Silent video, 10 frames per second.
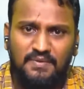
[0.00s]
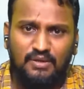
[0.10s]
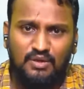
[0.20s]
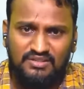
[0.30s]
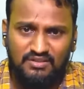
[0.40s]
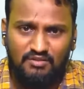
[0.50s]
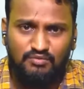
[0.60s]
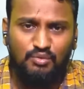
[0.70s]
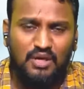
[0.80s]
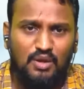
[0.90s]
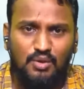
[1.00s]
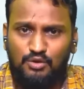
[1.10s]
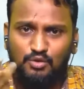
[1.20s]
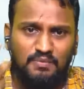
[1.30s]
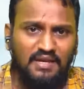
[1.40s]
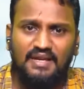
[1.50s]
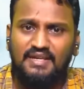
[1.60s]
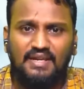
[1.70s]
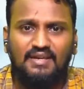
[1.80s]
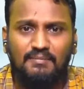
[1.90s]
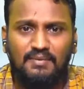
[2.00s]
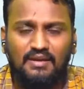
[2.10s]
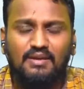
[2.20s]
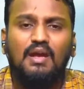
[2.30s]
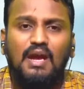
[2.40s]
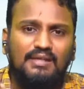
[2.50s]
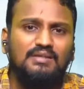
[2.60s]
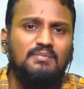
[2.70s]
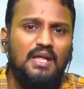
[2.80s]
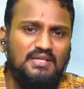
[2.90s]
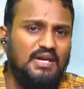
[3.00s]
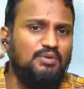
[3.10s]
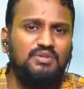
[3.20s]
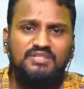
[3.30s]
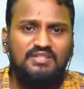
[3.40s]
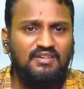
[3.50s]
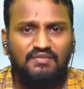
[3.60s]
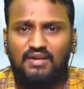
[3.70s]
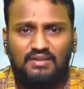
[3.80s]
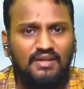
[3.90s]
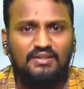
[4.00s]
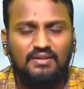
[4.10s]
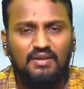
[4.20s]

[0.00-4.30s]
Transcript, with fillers: அது அல்லாஹை நோக்கி சென்று விட்டதுங்கிற கருத்தில் எனக்கு அது மறந்துருச்சு அல்லாஹுக்கு தான் தெரியும்